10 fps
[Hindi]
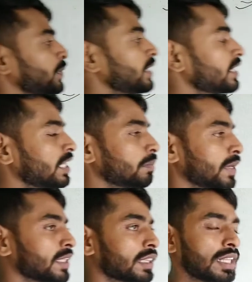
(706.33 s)
पिन की
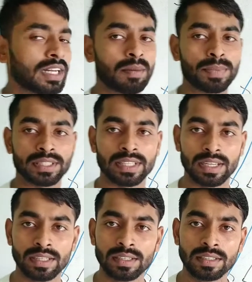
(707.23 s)
मदद लेना पड़ता
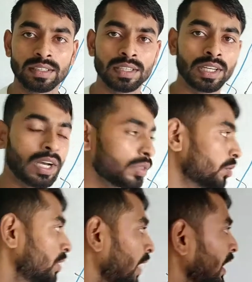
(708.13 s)
है
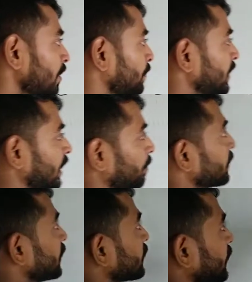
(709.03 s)
तो ड्राइंग पिन का
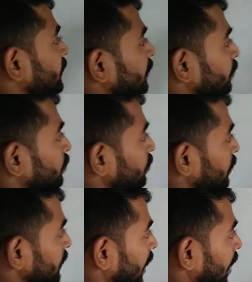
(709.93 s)
मदद कैसे लेते हैं
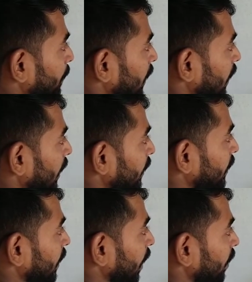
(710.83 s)
दोस्तों यहाँ पे लगाएं
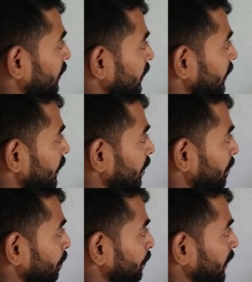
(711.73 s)
और ये
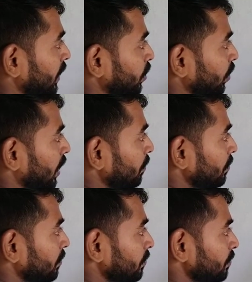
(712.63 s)
पिन को
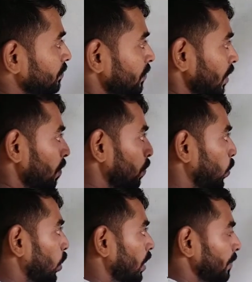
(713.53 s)
हम
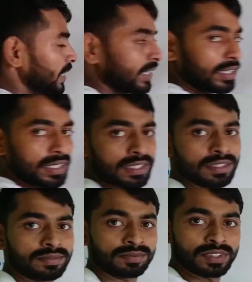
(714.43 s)
बोर्ड में
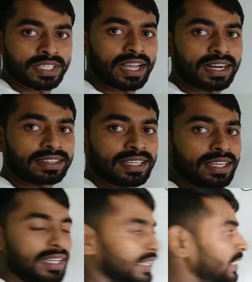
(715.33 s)
क्या करते
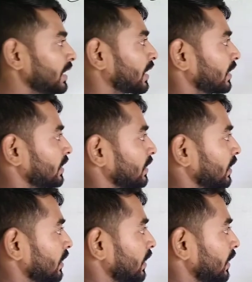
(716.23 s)
हैं इन कर
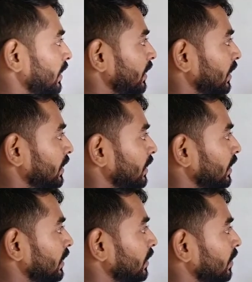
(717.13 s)
देते हैं इन कर देते
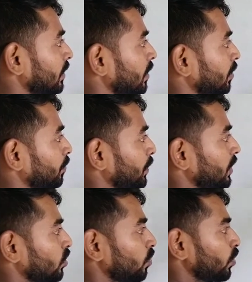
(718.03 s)
हैं ना
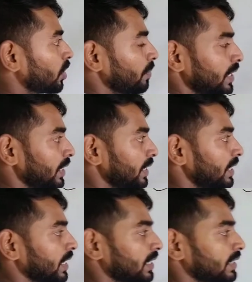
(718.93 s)
पिन को बोर्ड में
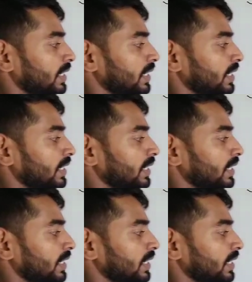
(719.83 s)
इन कर